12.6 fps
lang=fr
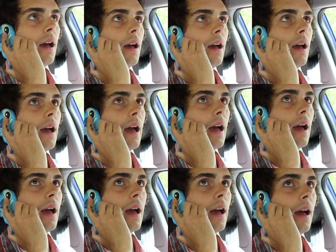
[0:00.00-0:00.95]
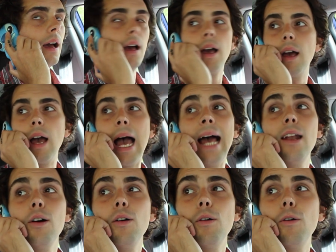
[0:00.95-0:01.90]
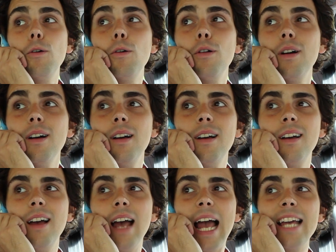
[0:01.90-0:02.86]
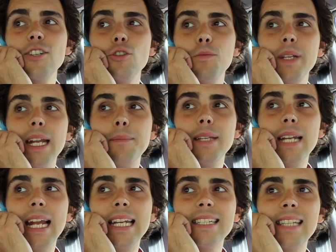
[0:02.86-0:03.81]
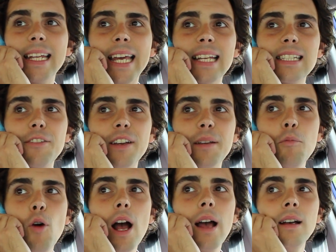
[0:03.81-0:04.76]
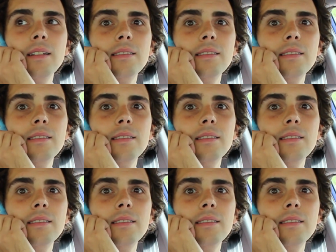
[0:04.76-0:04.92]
Ah oui, ma blonde, elle m'aide beaucoup aussi. Allô? Hé, j'ai oublié d'amener la liste d'adresses avec moi.